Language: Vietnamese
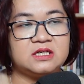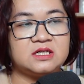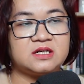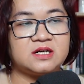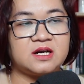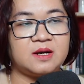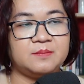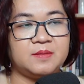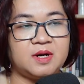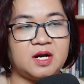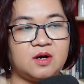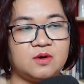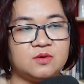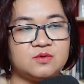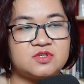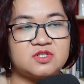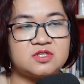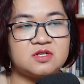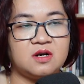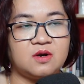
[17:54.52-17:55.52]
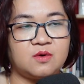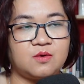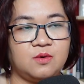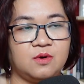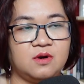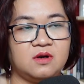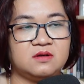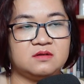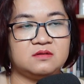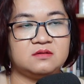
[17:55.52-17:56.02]
Khăm ảo sờ
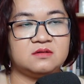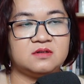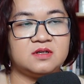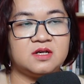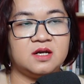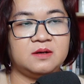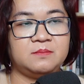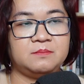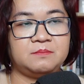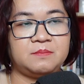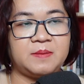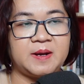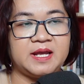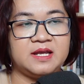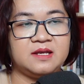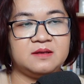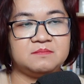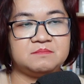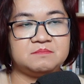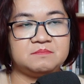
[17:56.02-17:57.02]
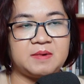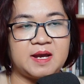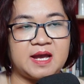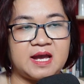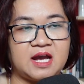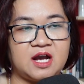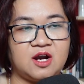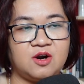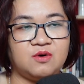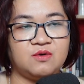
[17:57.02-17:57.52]
cuộn, cân bậy,
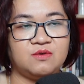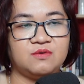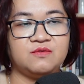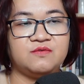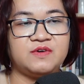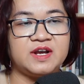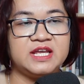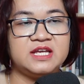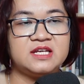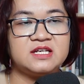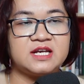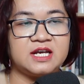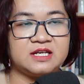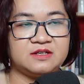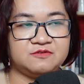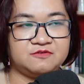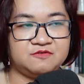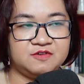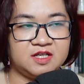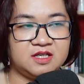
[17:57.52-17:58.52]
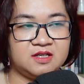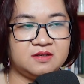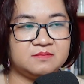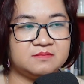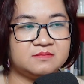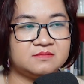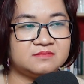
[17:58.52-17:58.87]
bà ảo váy cảnh phị.